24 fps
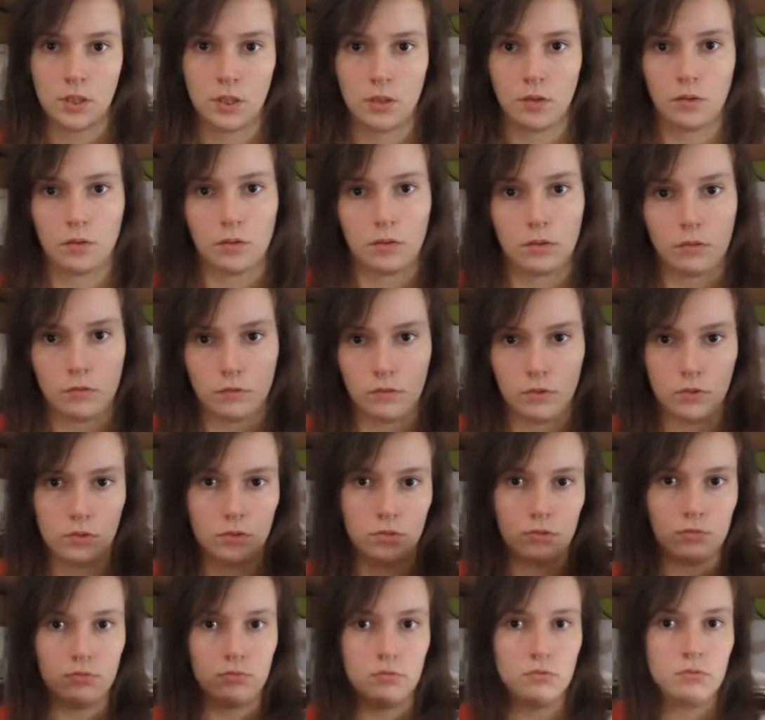Irgendwo
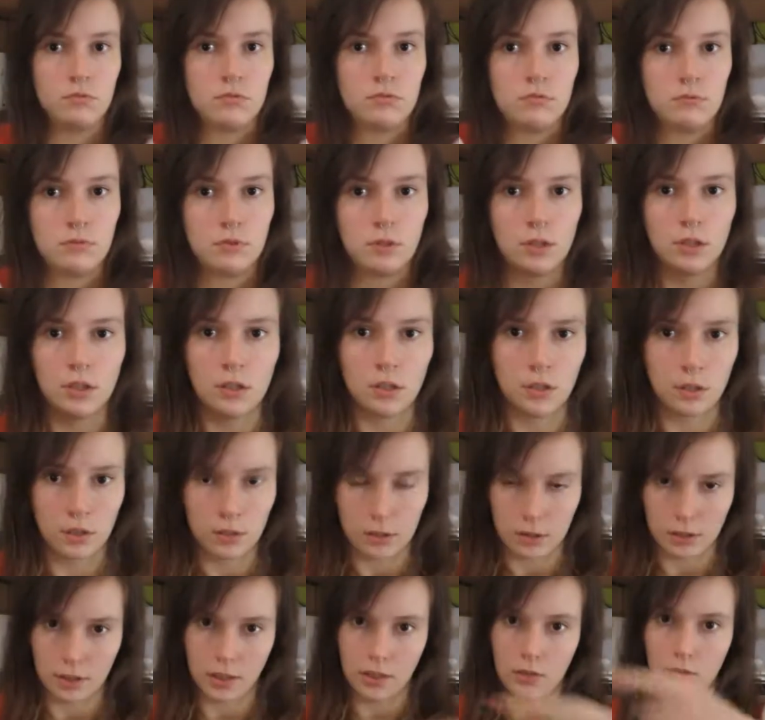
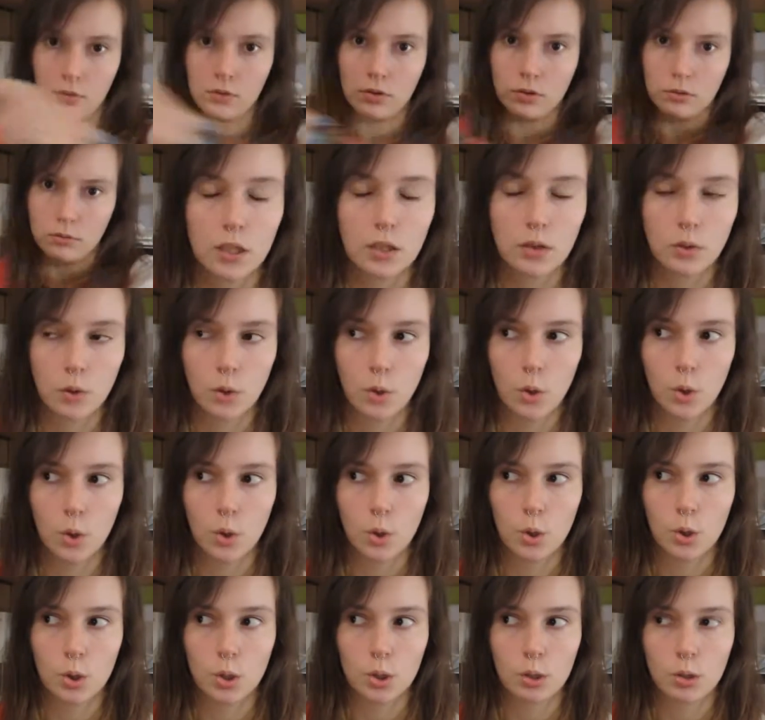da unten.
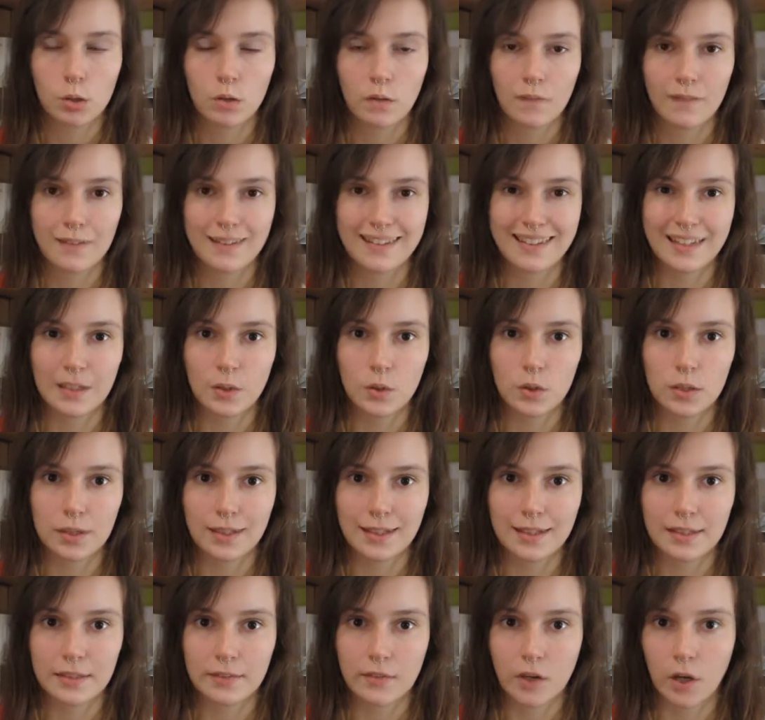Und wir sehen uns
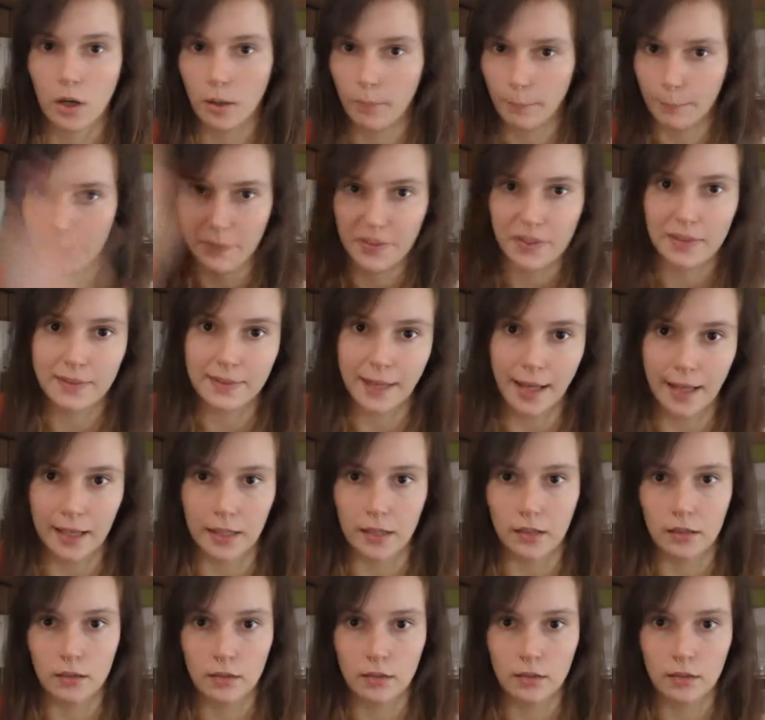nächste Woche. Bis dann.